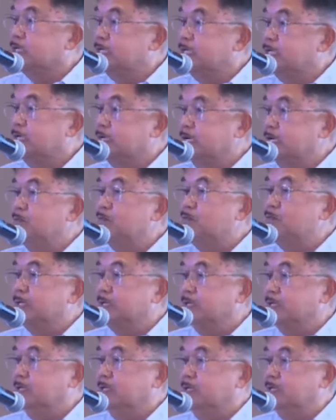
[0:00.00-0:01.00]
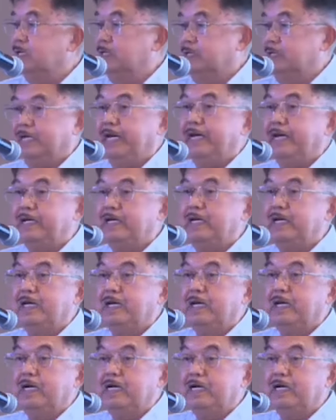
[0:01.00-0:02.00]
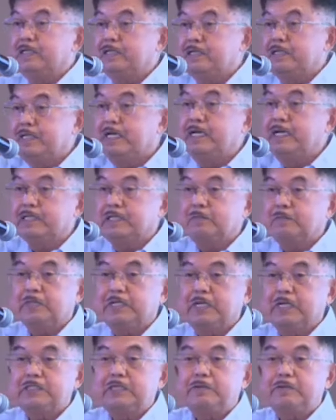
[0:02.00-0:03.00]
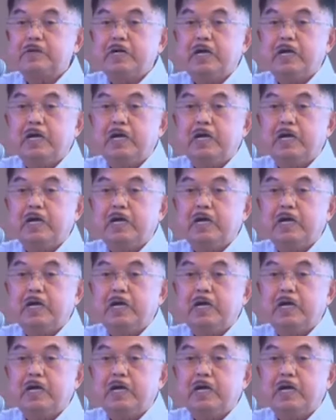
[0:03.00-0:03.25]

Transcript: dari 4 KD, 3 tamat SMK.